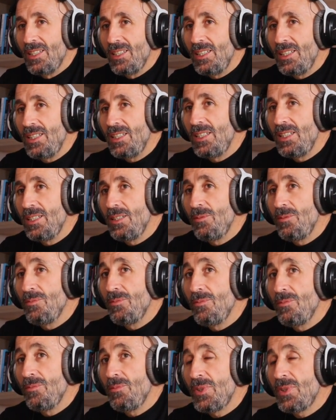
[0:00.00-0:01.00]
y
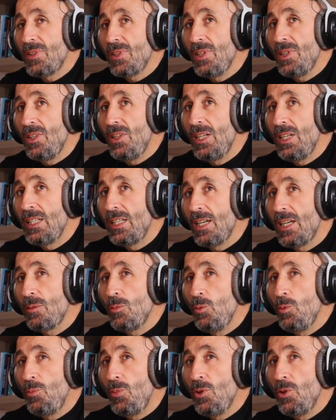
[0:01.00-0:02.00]
empezaba a liar
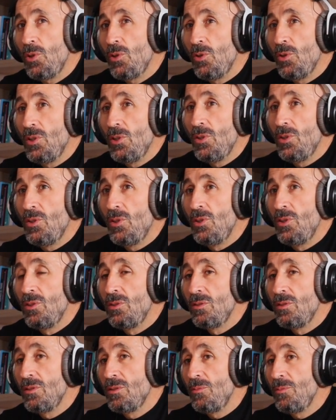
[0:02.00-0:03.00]
un poco,
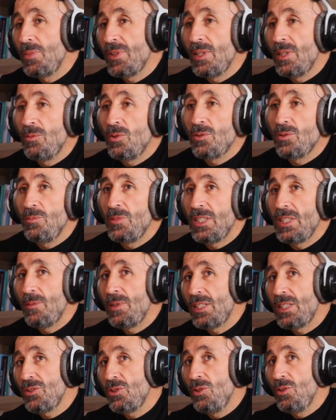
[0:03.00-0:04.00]
empezamos media
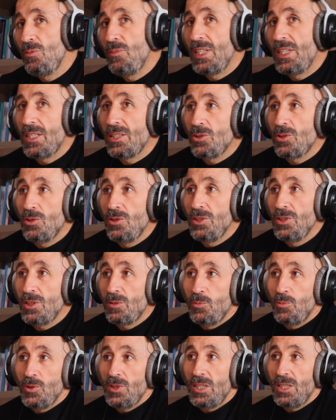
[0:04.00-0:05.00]
maratón, maratón,
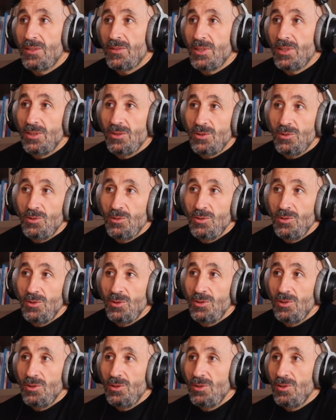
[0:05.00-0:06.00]
después la
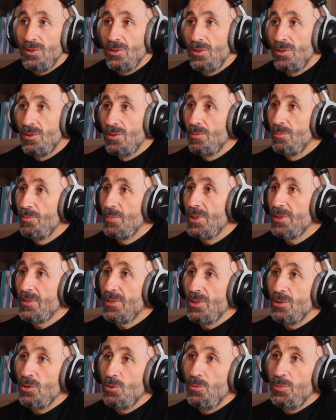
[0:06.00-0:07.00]
101,
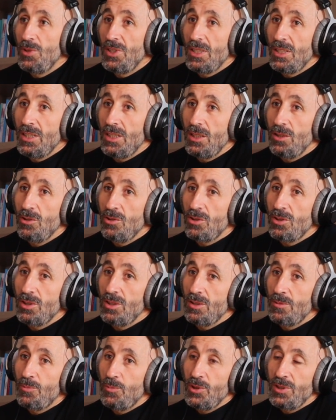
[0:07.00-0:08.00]
101 peregrinos y
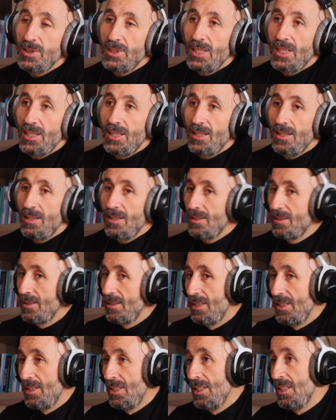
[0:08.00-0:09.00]
después ya
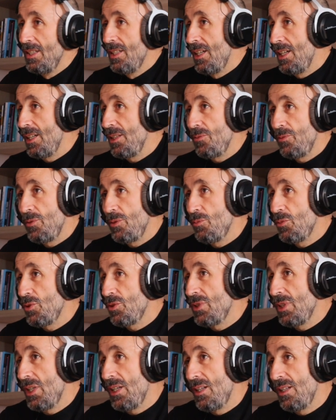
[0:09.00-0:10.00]
ahí fuimos
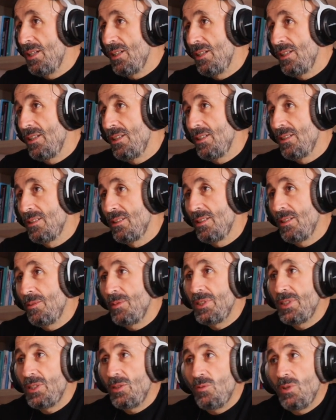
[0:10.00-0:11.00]
ya a
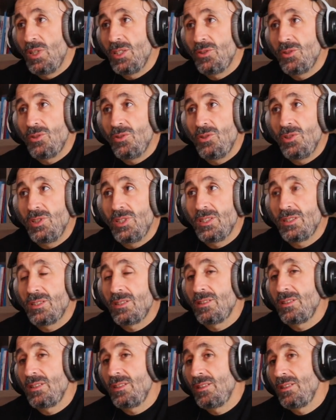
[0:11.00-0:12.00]
24
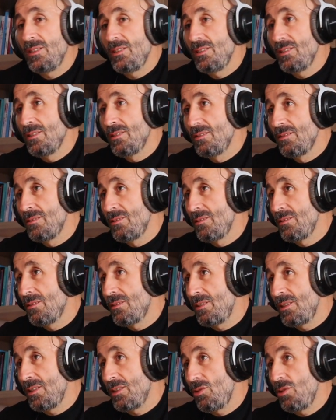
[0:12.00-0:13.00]
horas, y,
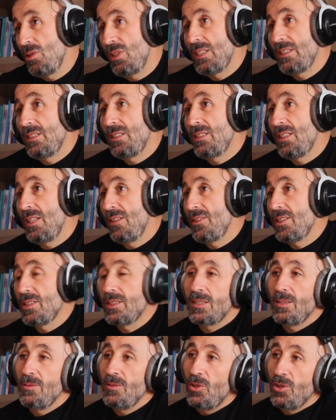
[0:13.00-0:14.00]
que son las distancias
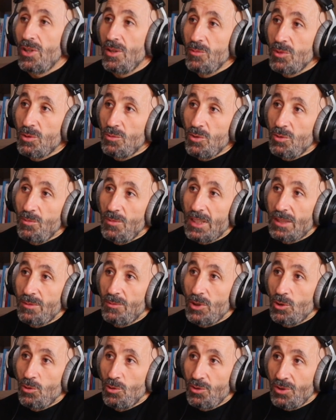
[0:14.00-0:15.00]
que ahora mismo más me
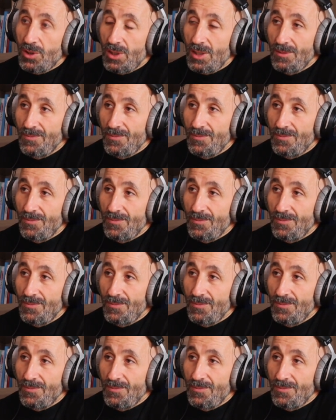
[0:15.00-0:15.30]
gusta.